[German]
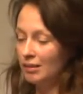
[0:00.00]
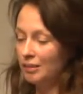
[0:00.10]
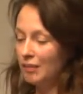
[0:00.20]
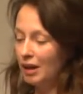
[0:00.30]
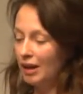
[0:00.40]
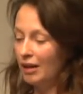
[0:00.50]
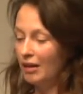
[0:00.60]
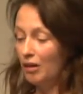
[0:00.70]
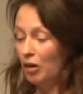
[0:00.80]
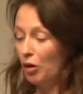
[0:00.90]
Und diese
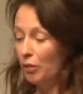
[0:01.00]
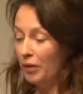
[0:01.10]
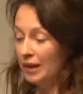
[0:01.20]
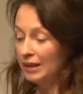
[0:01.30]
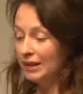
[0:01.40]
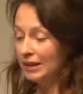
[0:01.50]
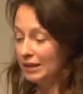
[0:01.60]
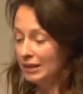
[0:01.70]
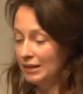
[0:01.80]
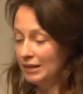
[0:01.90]
Megacorps äh,
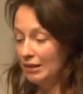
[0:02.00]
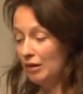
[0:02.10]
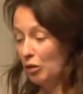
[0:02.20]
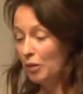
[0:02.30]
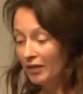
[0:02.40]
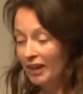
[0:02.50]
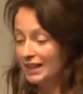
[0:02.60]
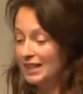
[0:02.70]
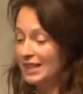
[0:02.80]
werden,